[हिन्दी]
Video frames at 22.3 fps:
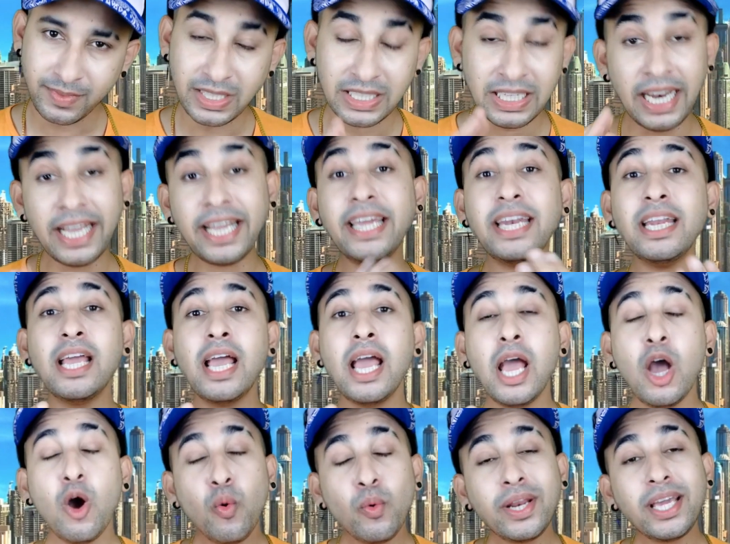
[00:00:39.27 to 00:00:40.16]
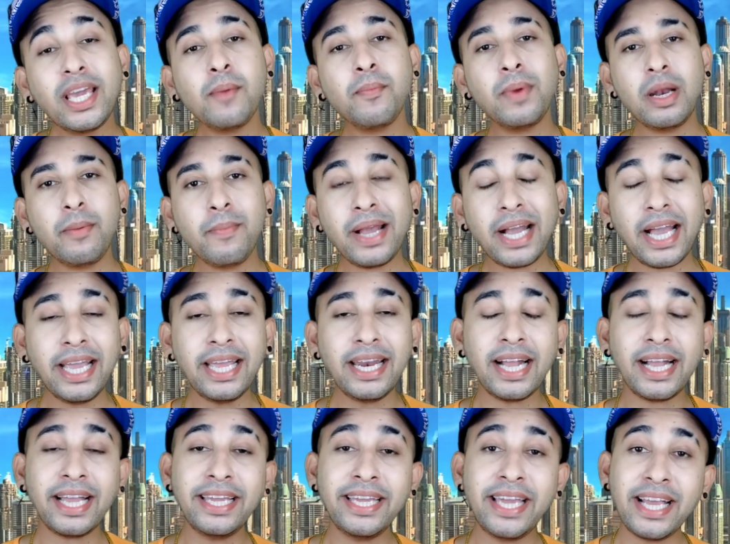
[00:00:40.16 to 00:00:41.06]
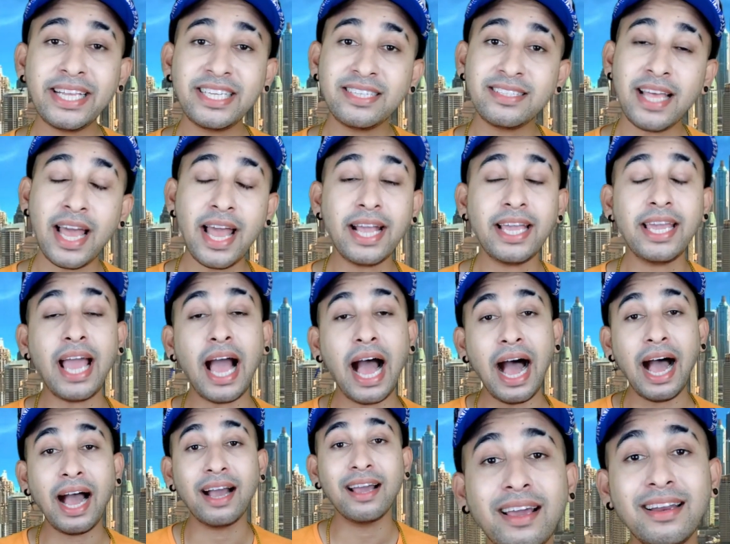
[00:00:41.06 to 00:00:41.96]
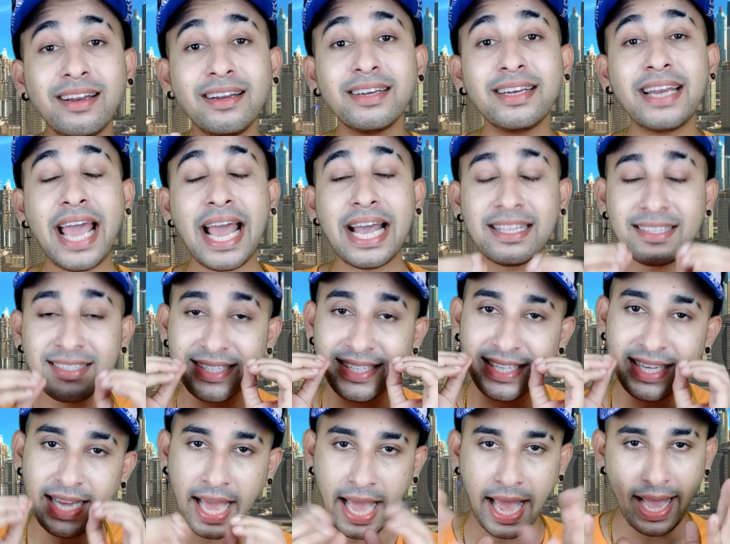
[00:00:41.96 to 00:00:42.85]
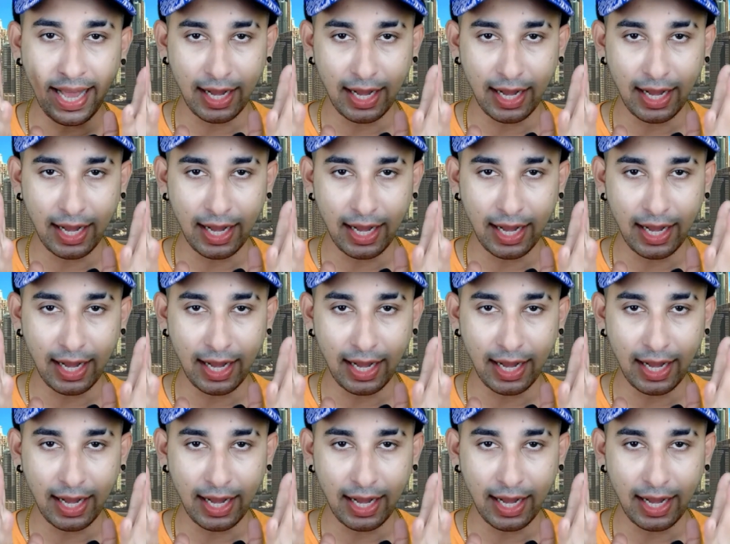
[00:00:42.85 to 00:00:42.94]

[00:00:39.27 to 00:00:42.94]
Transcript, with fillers: लेकिन उनके मन में कहीं ना कहीं ये चीज है कि आखिर नैन्सी है